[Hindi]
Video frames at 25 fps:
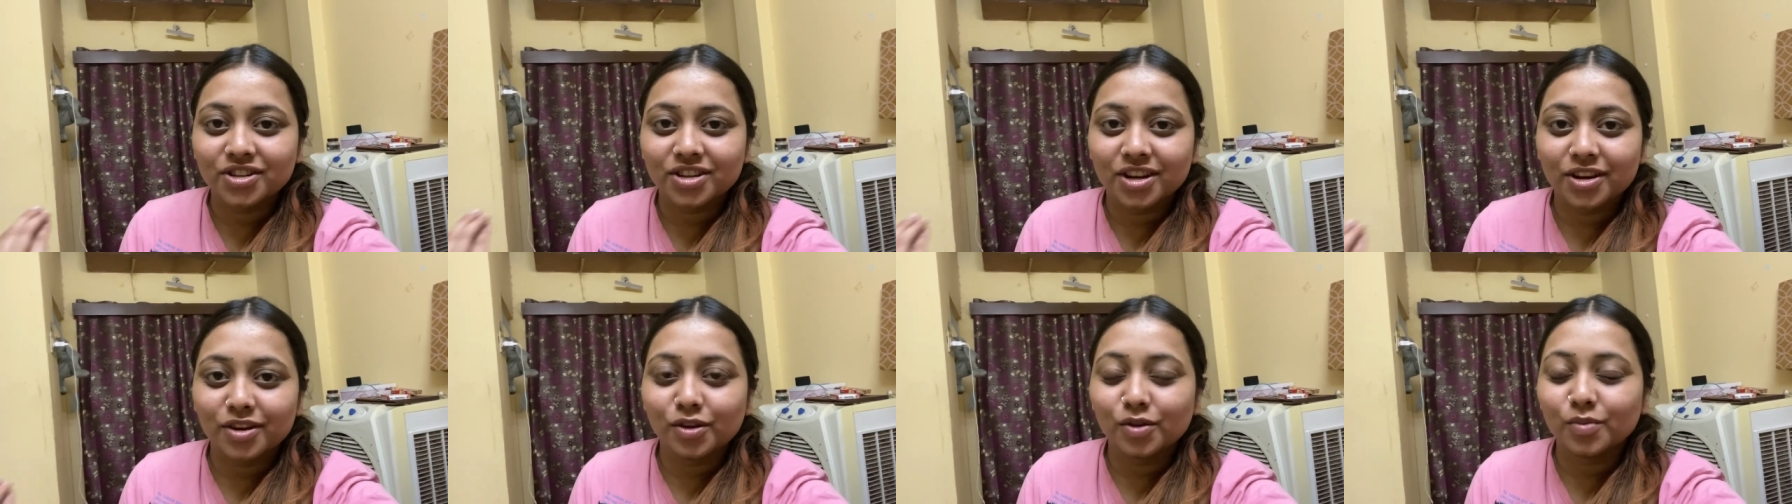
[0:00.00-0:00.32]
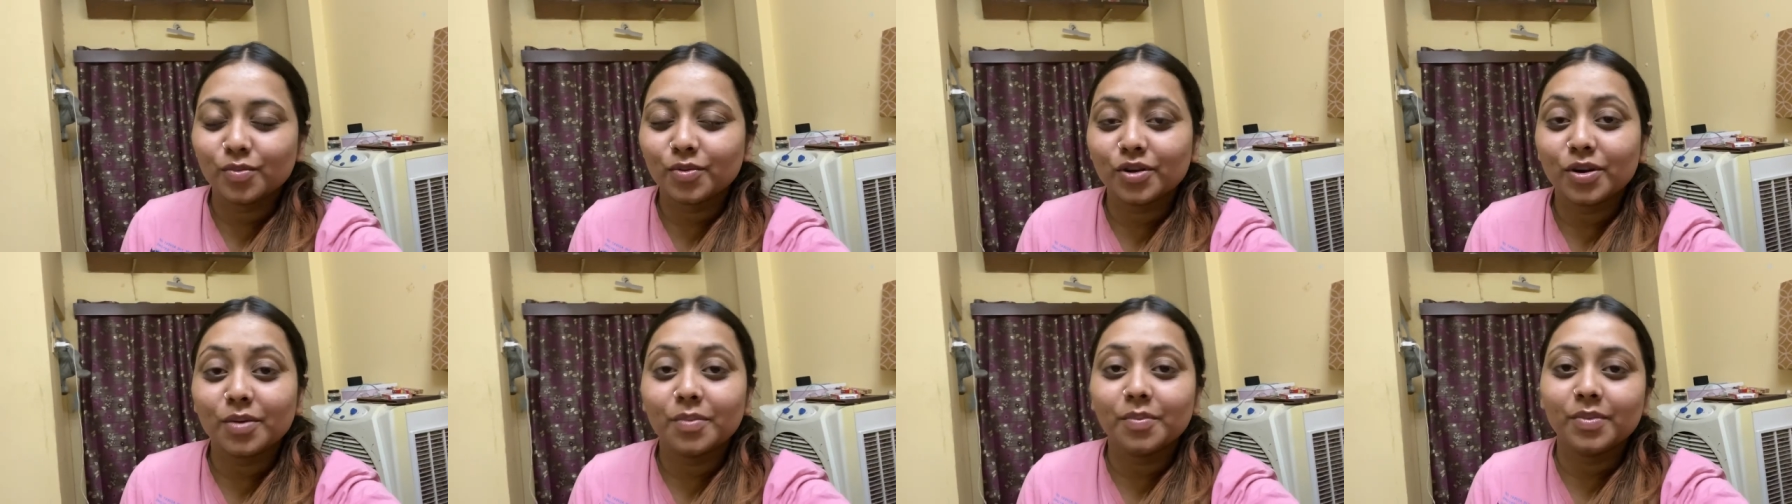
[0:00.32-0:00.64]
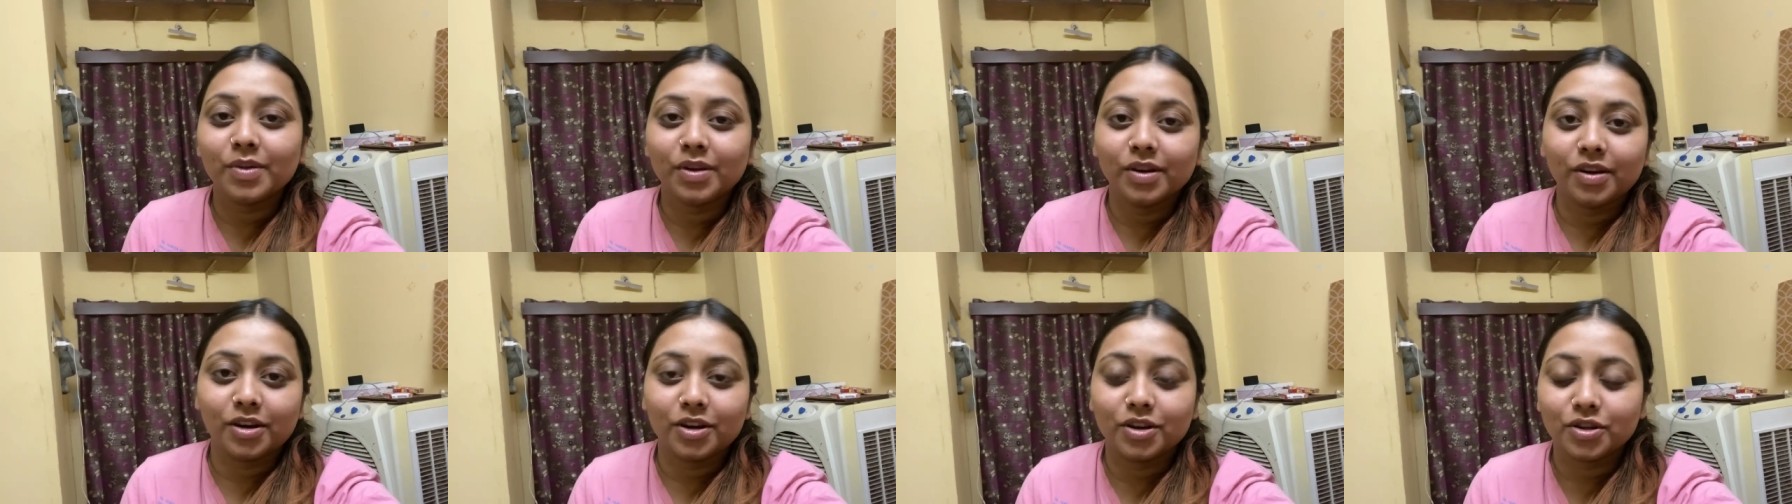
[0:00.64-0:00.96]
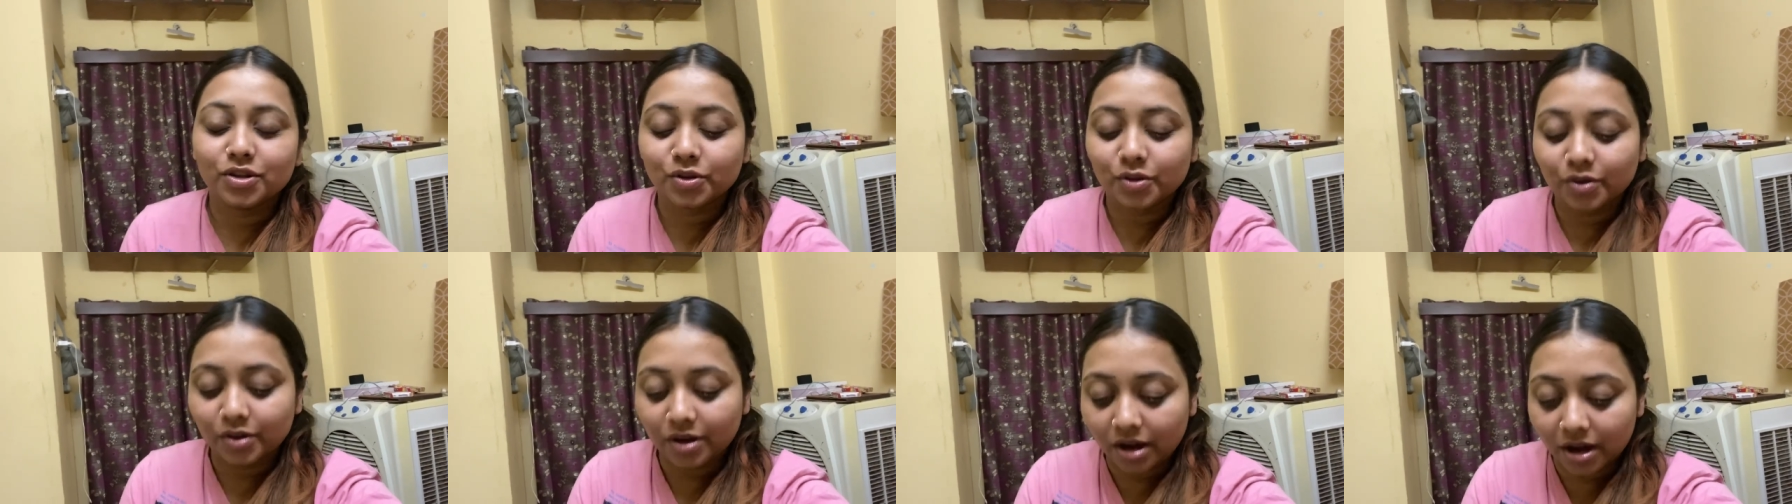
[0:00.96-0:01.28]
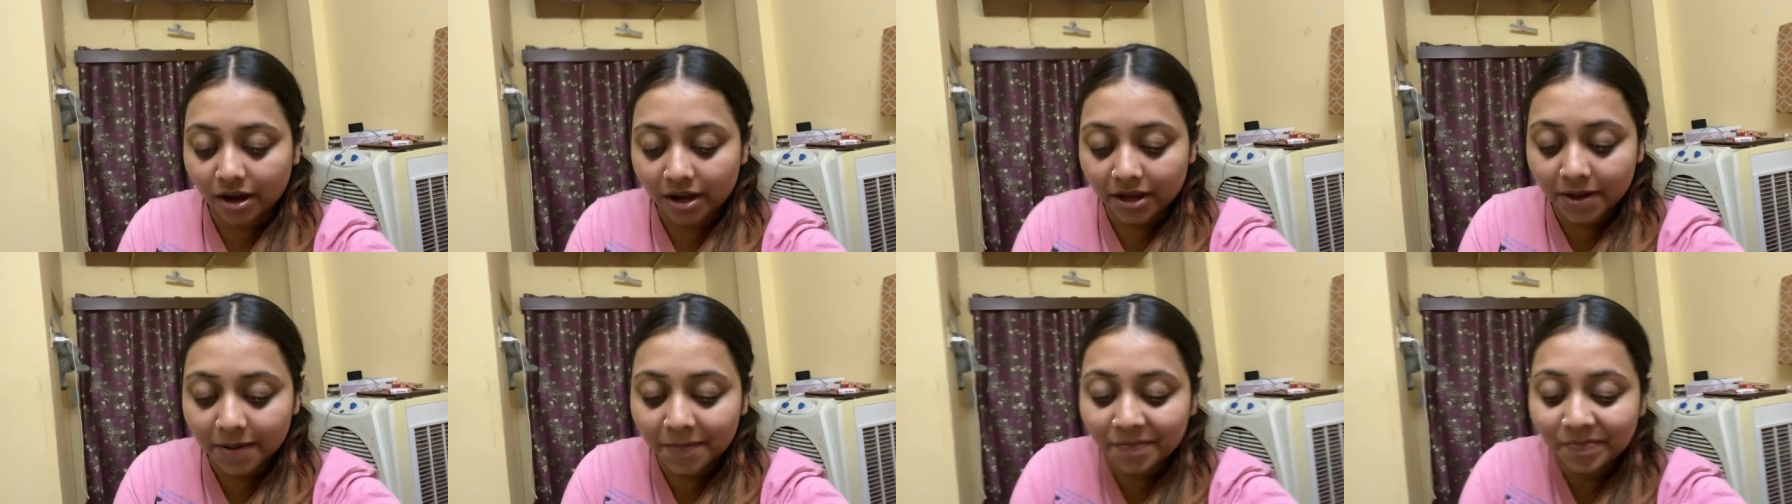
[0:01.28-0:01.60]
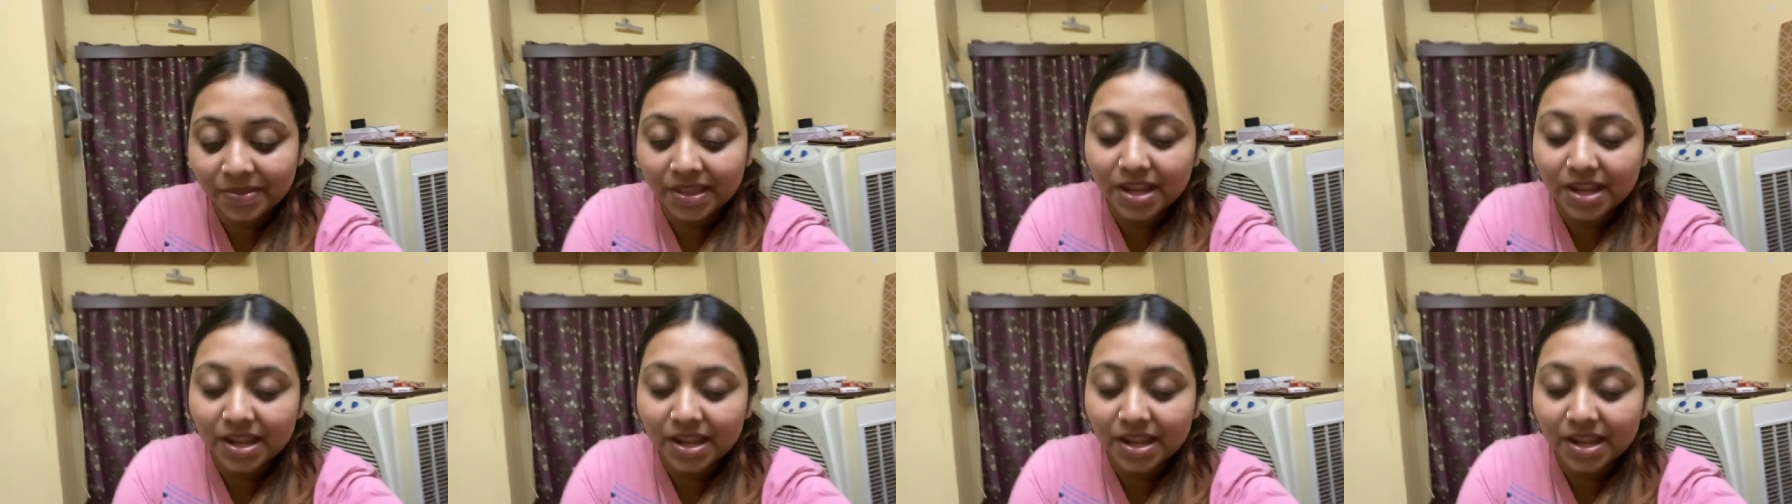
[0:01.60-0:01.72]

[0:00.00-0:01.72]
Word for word: शेड्यूल पूरा बिगड़ चुका है